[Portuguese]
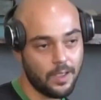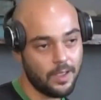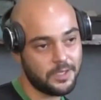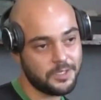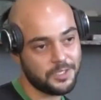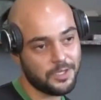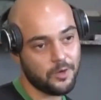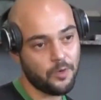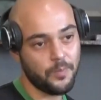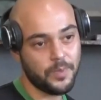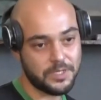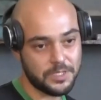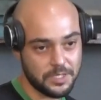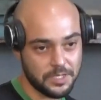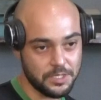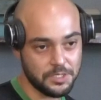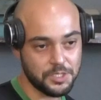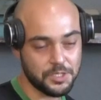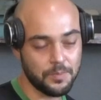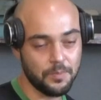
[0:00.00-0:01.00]
é, geralmente a
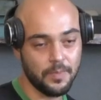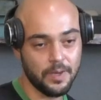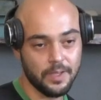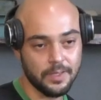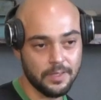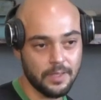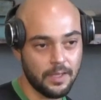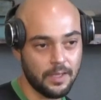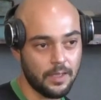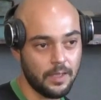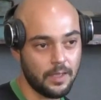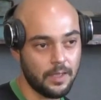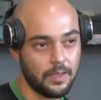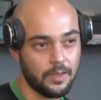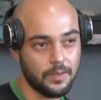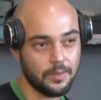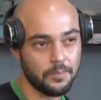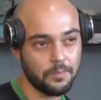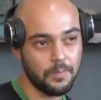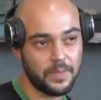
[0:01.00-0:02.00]
gente manda
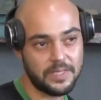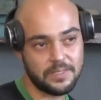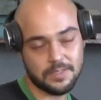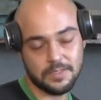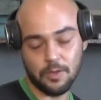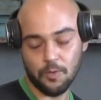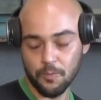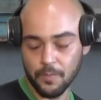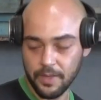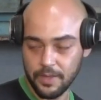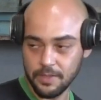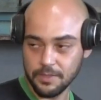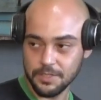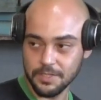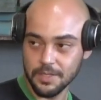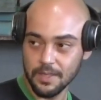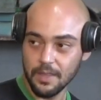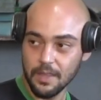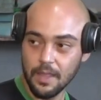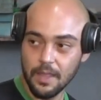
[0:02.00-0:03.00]
é,
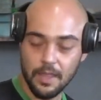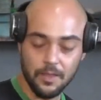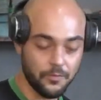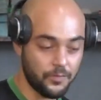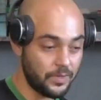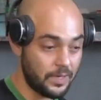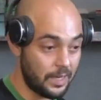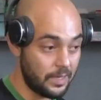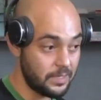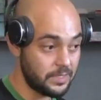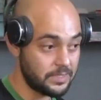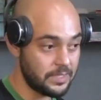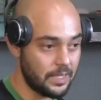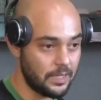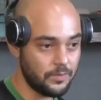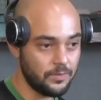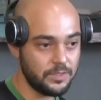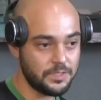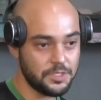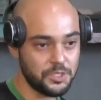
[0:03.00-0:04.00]
mensalmente,
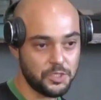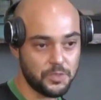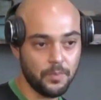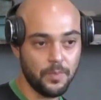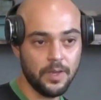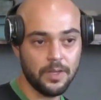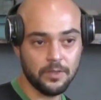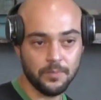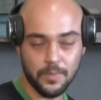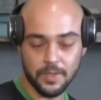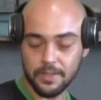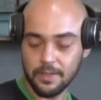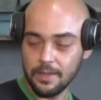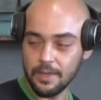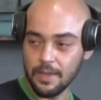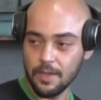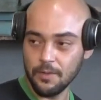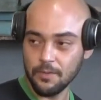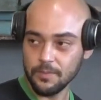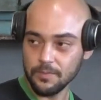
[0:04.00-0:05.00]
finalizado isso a gente manda o
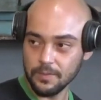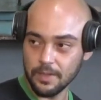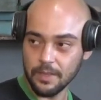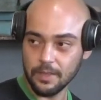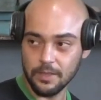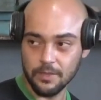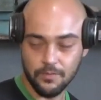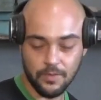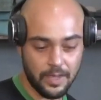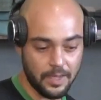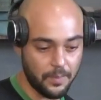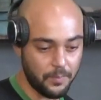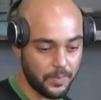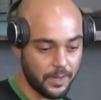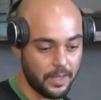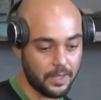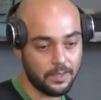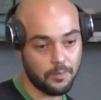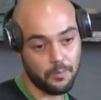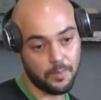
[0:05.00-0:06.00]
material né, que vai
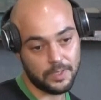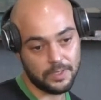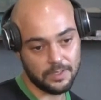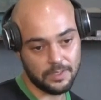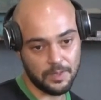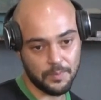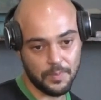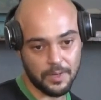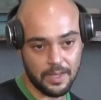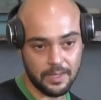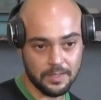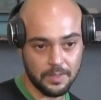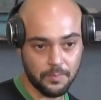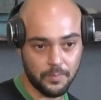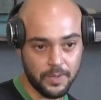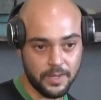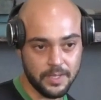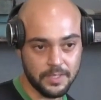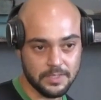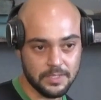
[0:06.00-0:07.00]
para uma determinada
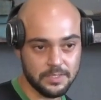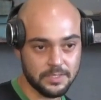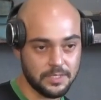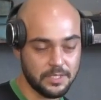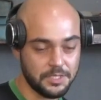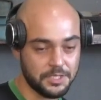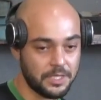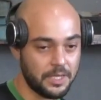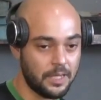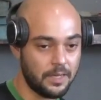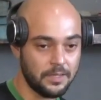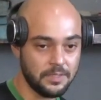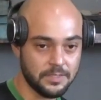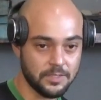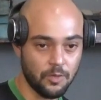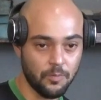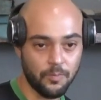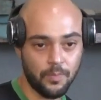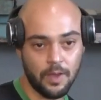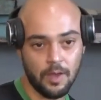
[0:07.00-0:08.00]
empresa, seja ela em
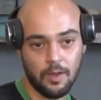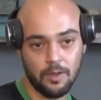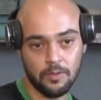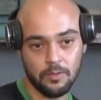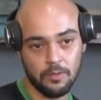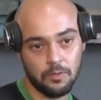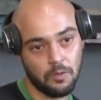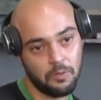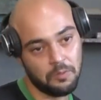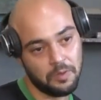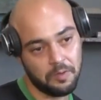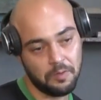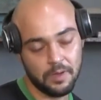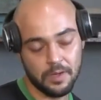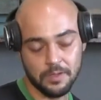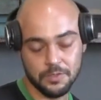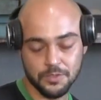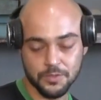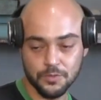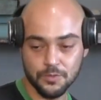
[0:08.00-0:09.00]
São Paulo ou Rio
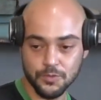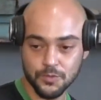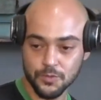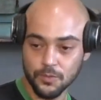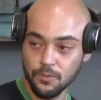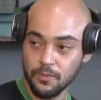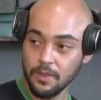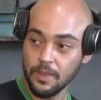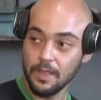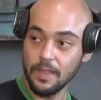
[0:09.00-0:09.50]
Grande do Sul.